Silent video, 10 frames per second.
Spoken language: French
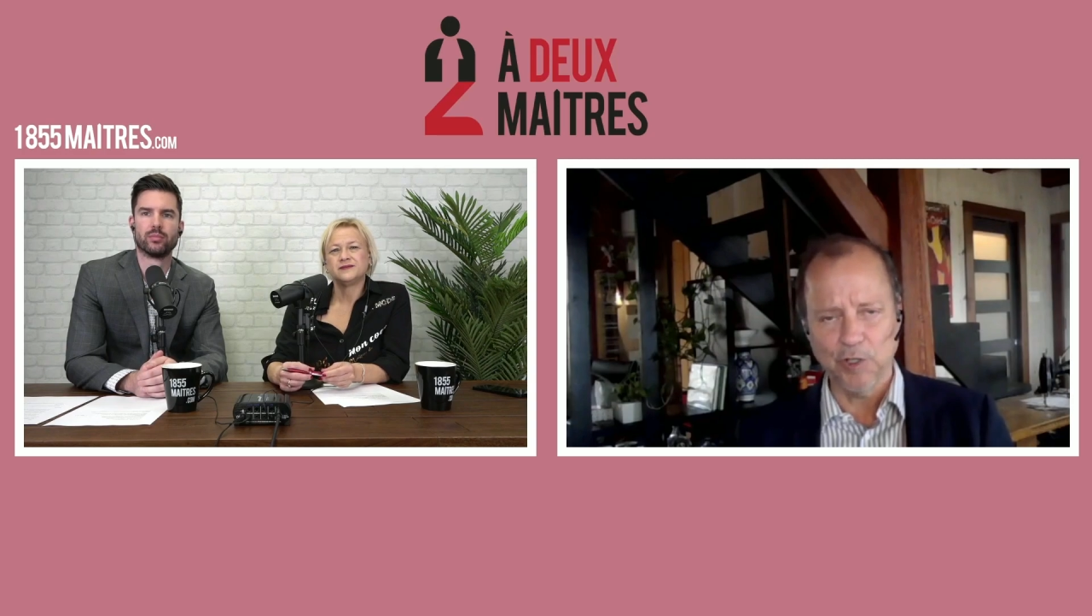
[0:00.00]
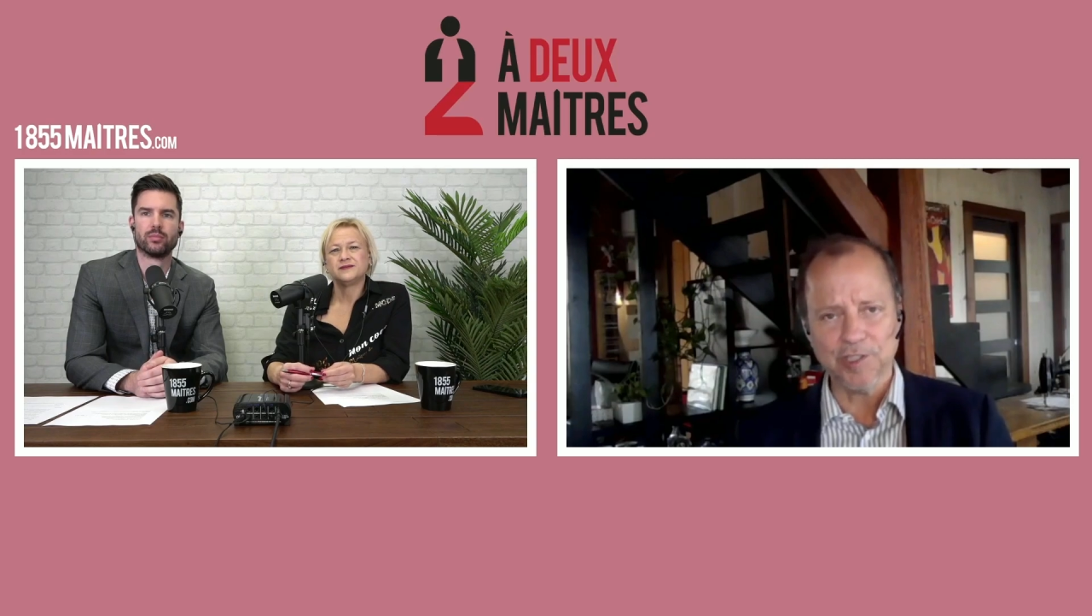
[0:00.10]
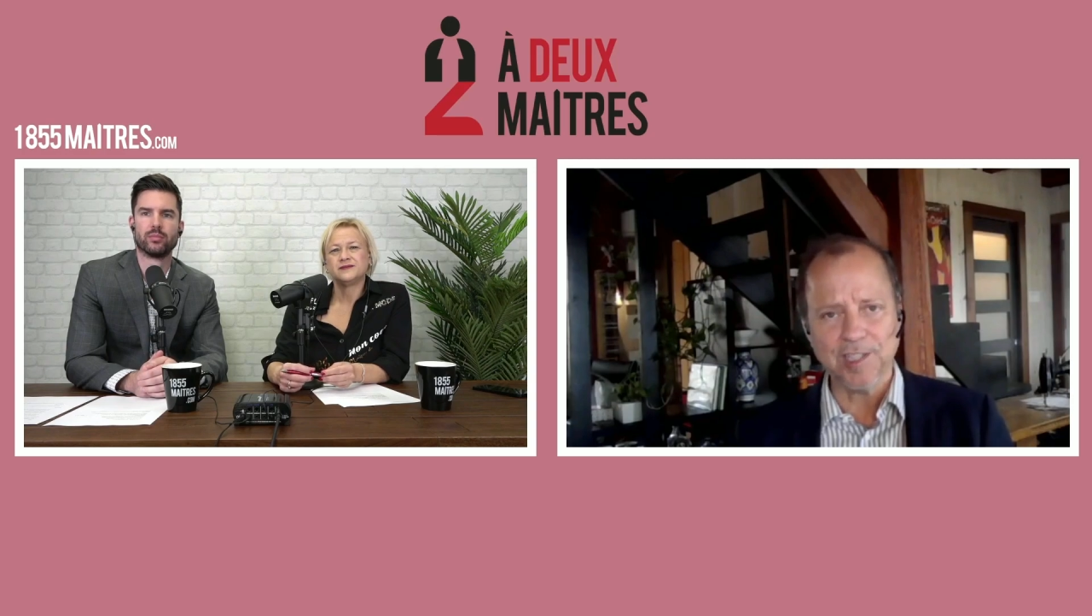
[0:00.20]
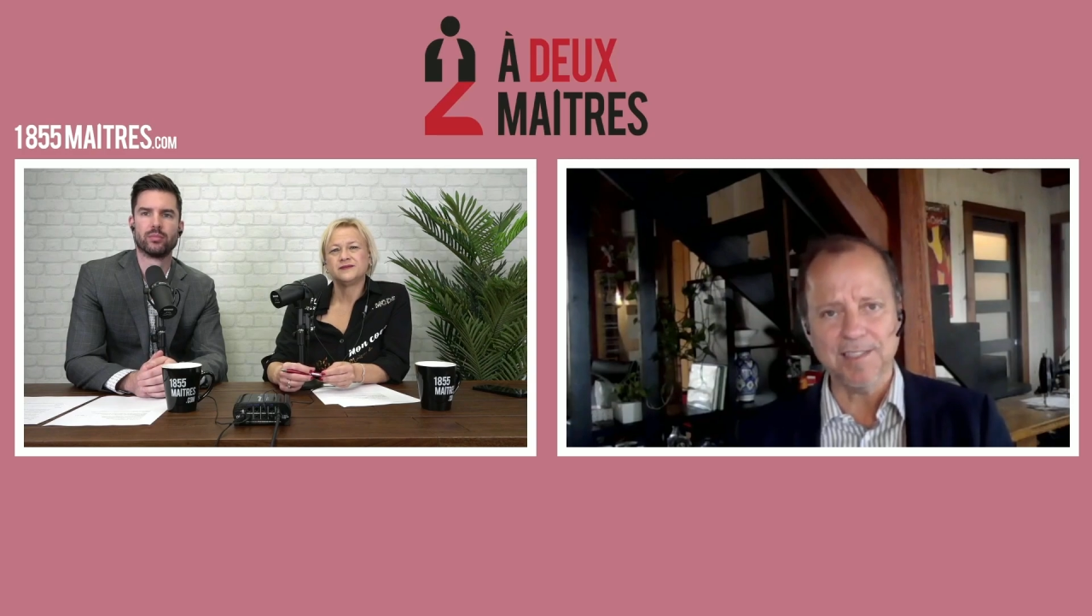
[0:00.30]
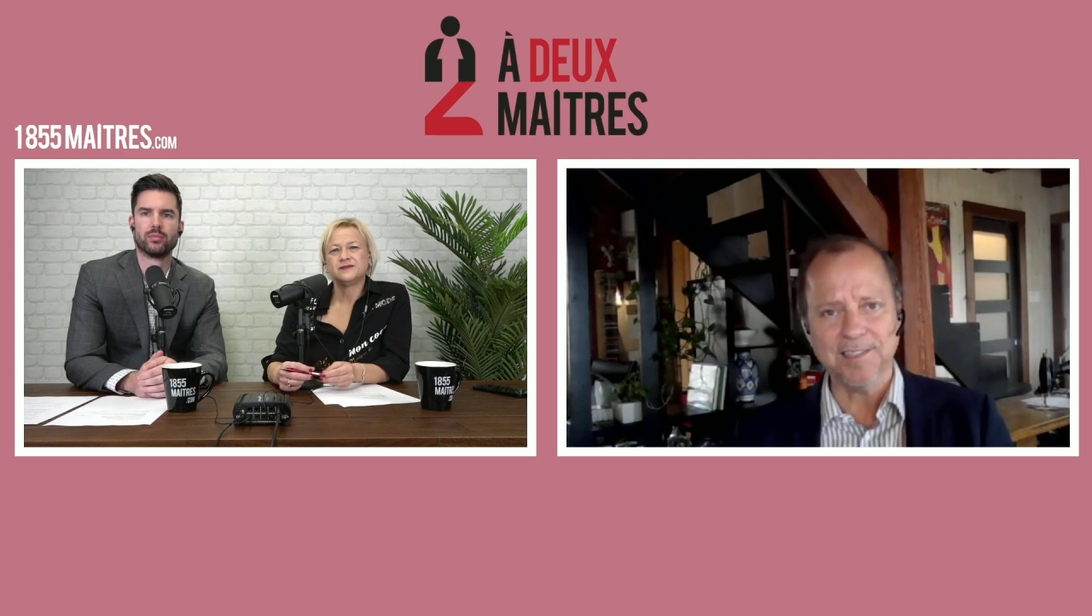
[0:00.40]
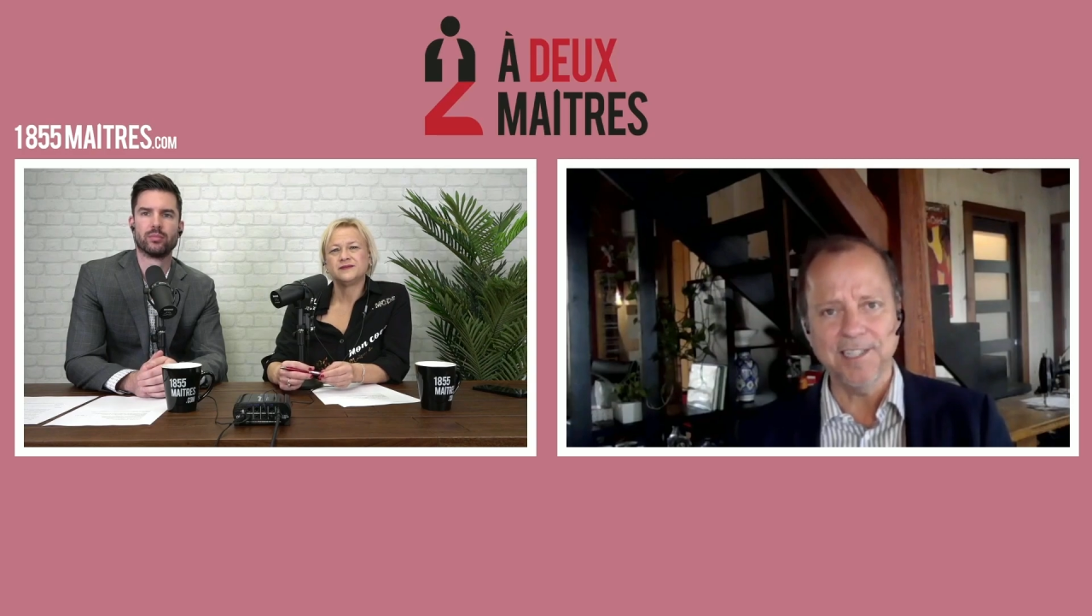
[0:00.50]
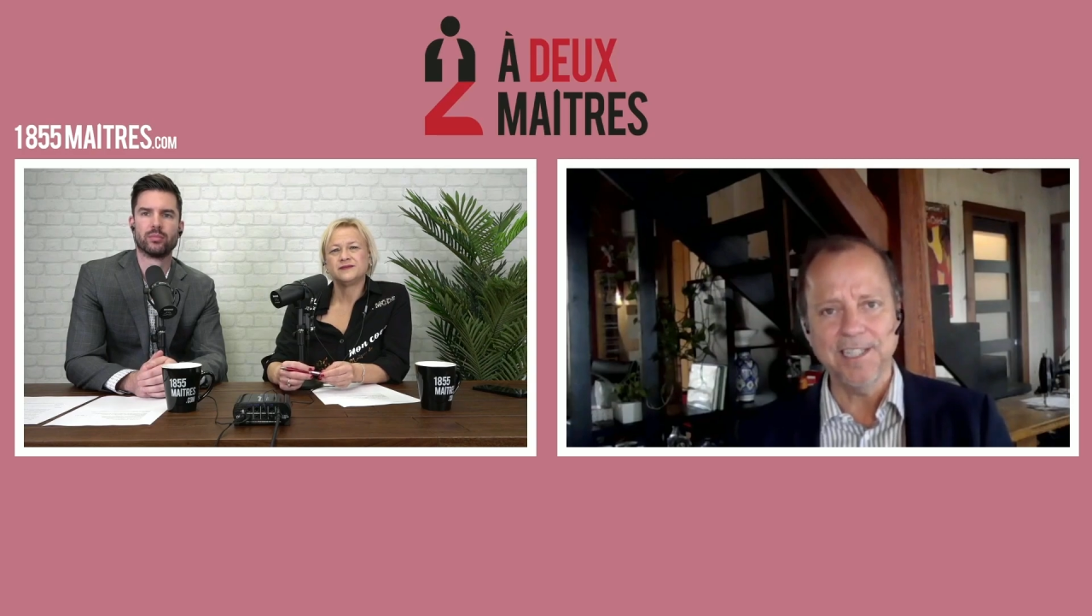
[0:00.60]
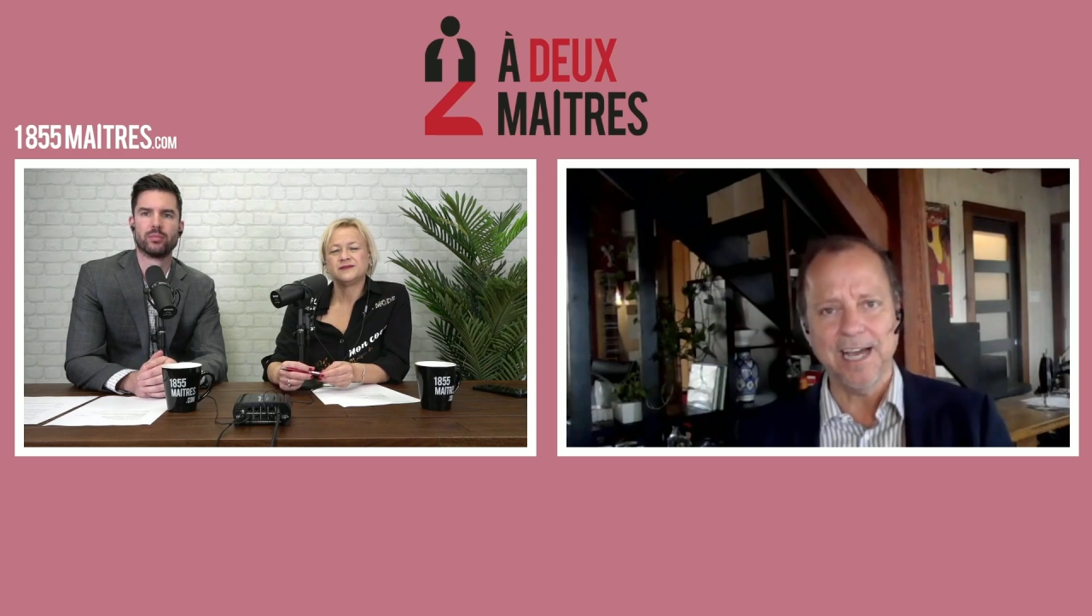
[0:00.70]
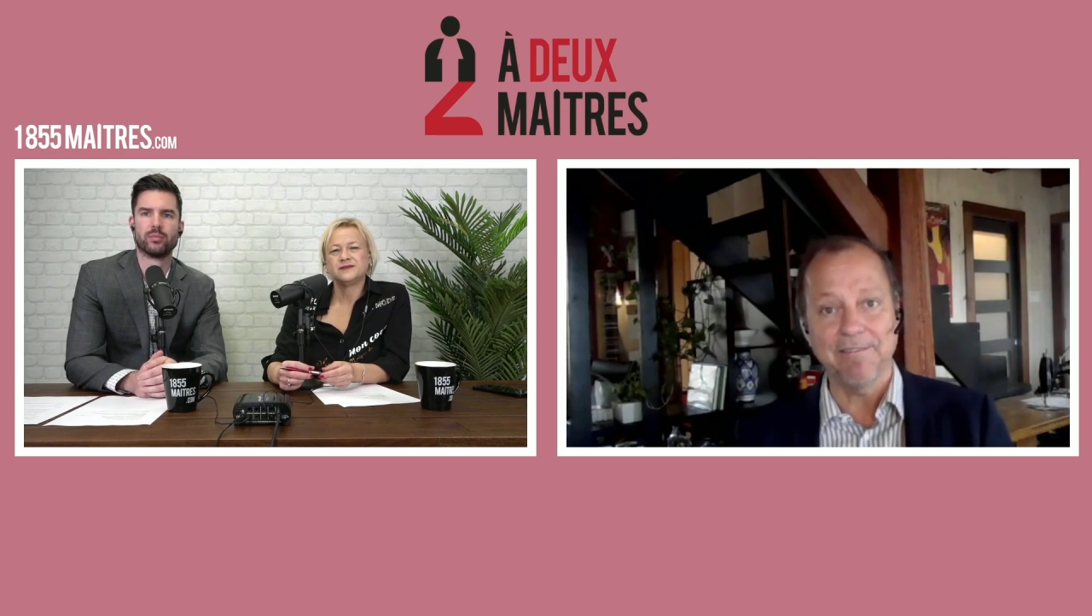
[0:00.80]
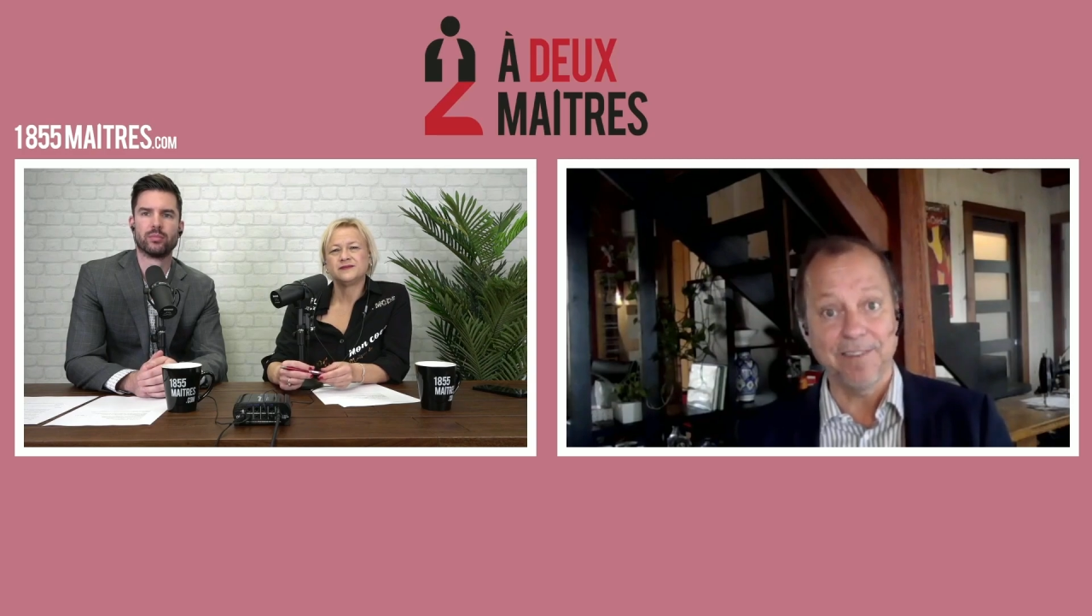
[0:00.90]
de se renseigner